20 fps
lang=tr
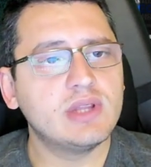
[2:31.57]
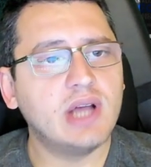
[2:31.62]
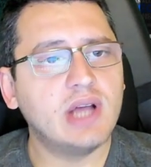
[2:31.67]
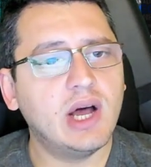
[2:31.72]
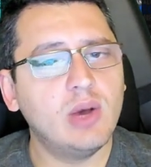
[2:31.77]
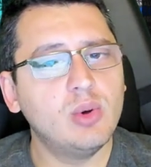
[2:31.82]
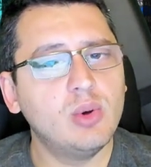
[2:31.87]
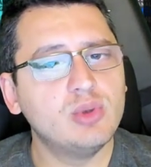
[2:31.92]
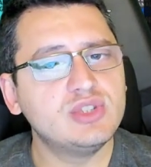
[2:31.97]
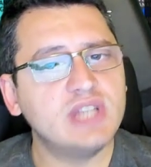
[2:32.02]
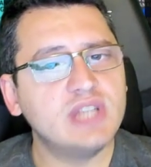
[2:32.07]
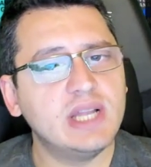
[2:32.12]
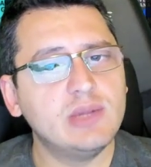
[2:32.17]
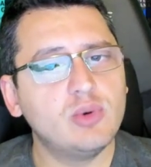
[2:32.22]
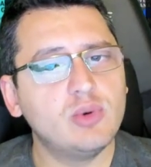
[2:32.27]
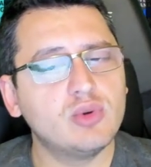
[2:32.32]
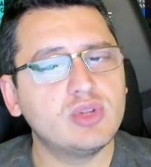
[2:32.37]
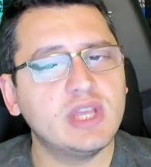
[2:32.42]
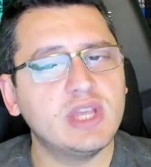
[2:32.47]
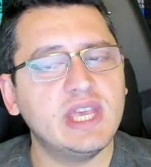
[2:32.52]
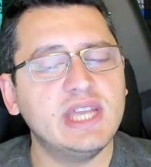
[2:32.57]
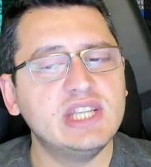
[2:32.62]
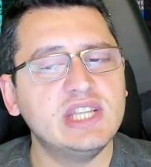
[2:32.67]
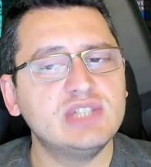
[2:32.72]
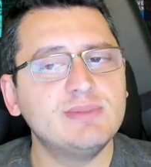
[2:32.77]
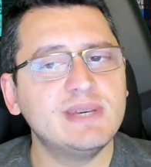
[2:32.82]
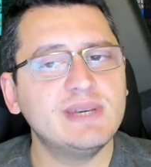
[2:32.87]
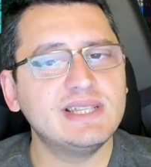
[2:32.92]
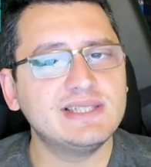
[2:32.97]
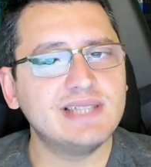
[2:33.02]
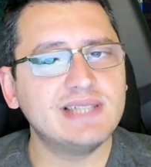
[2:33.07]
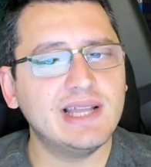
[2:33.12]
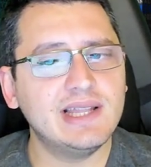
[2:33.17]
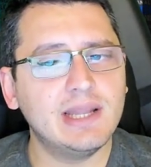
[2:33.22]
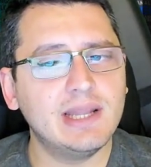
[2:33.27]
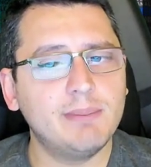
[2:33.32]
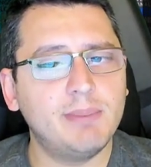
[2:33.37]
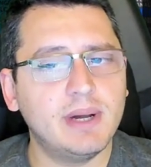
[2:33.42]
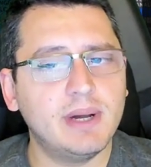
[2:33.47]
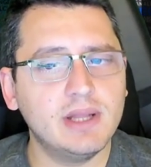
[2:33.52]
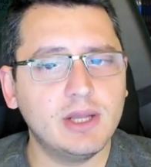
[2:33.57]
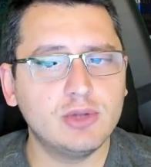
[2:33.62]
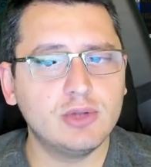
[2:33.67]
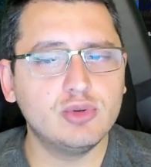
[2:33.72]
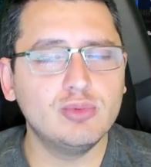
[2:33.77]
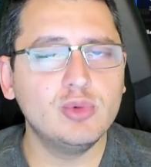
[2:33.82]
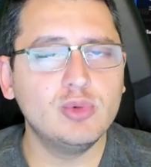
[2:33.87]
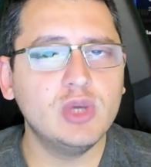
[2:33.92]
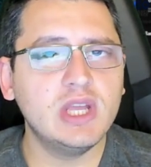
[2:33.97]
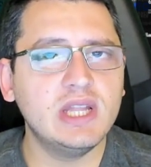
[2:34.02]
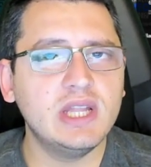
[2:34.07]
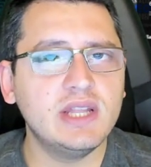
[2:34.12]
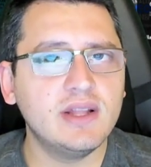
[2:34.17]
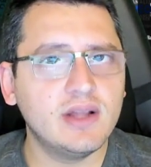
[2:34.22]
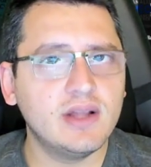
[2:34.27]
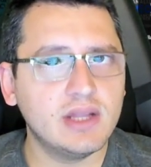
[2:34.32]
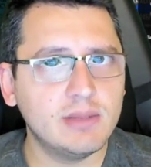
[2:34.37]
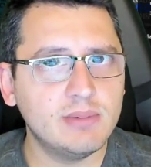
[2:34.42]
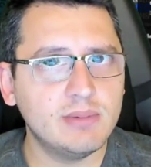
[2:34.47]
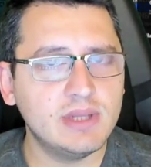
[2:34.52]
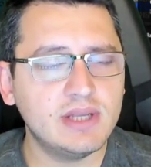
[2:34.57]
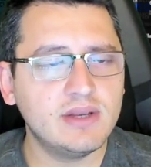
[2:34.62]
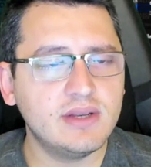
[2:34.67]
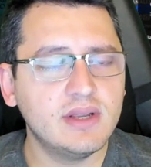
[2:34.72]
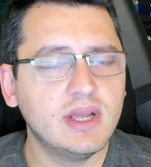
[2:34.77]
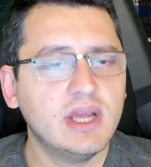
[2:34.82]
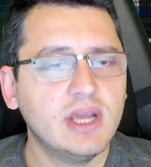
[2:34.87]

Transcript: daha özel noktaya erişmek isteyenler Palladium üyeliğini alabilir.